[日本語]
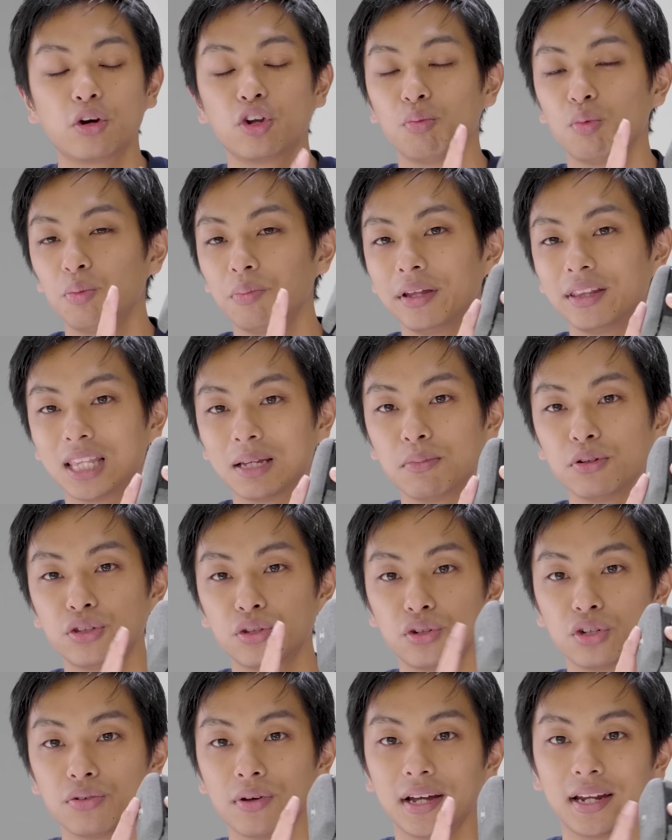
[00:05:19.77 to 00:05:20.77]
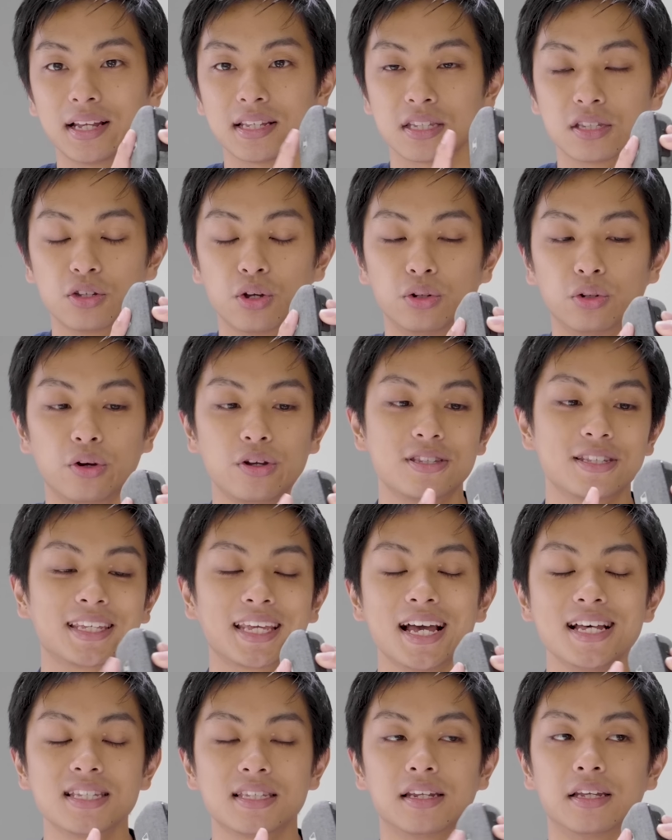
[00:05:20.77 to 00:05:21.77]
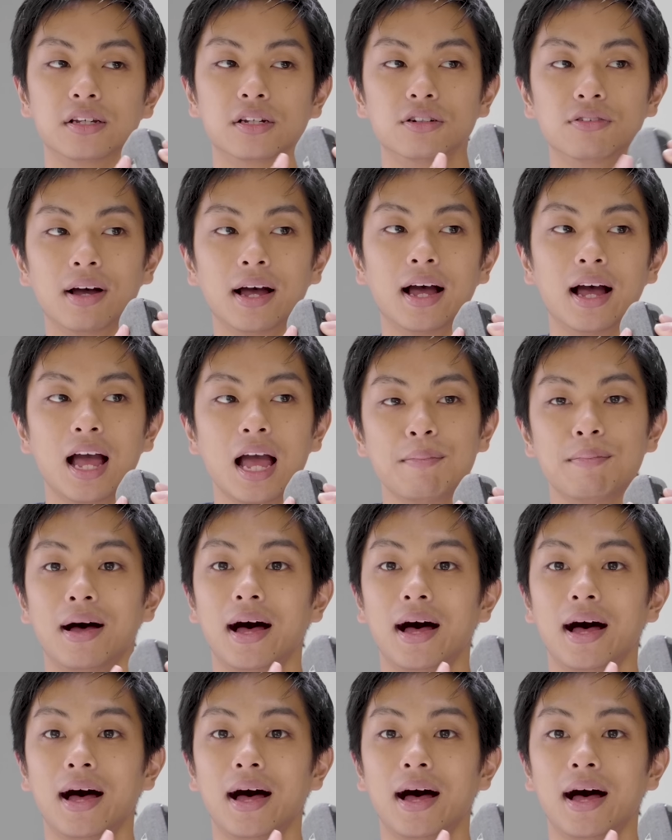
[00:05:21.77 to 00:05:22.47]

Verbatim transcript: このモメンタムチルールワイヤレスのノイズキャンセリングは、